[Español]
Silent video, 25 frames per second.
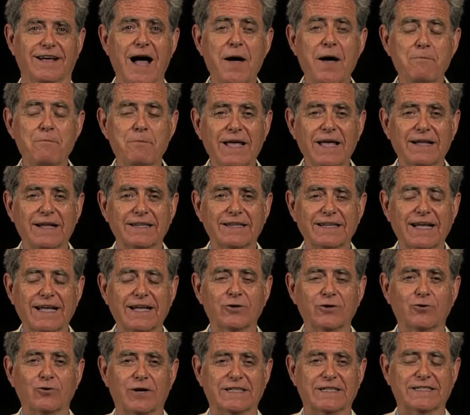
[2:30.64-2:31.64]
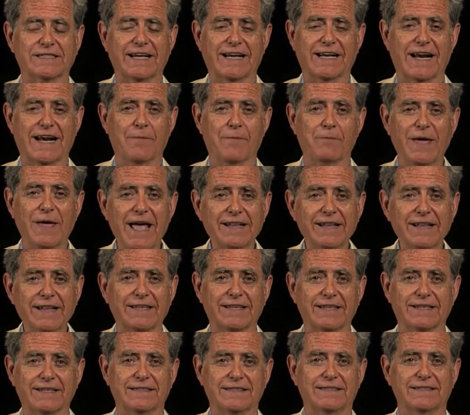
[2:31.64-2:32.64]
cambian tanto las
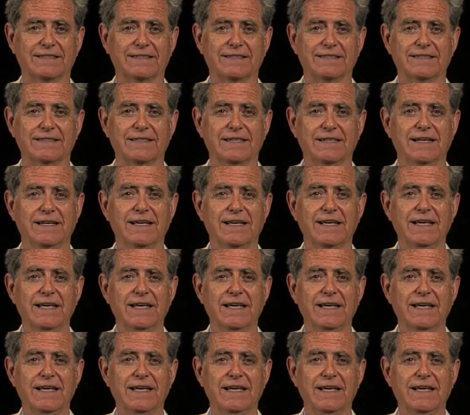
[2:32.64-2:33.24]
herramientas